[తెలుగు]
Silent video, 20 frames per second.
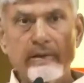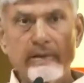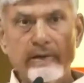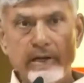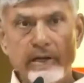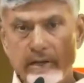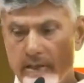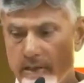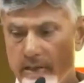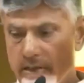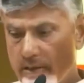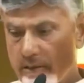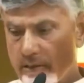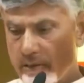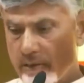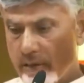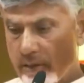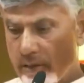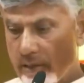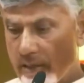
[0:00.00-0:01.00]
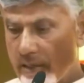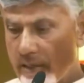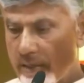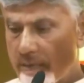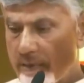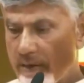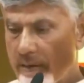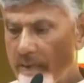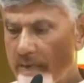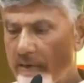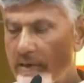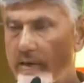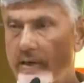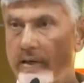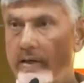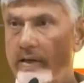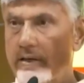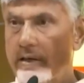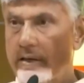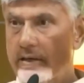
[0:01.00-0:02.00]
దేవాలయాల్లో నాయ
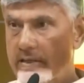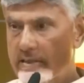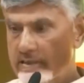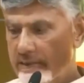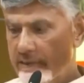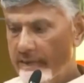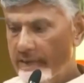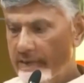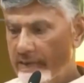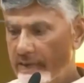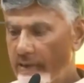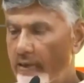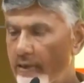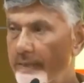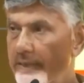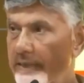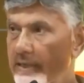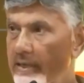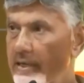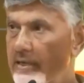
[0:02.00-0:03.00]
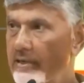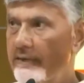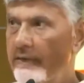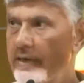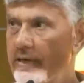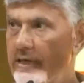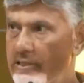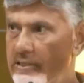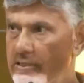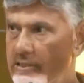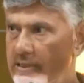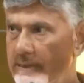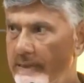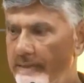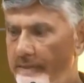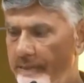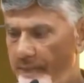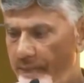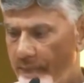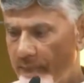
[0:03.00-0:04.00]
బ్రాహ్మణులకి కనీస వేతనాలు పదహైదు వేల నుంచి
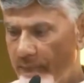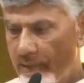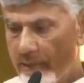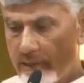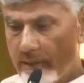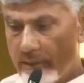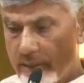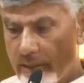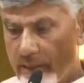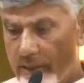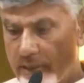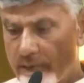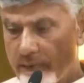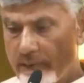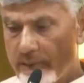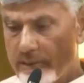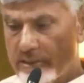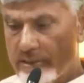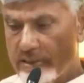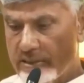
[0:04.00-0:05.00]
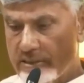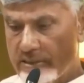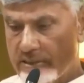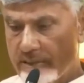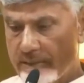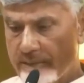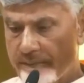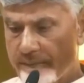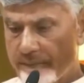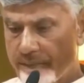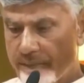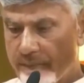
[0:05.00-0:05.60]
ఇరవై ఐదు వేలు చేశాం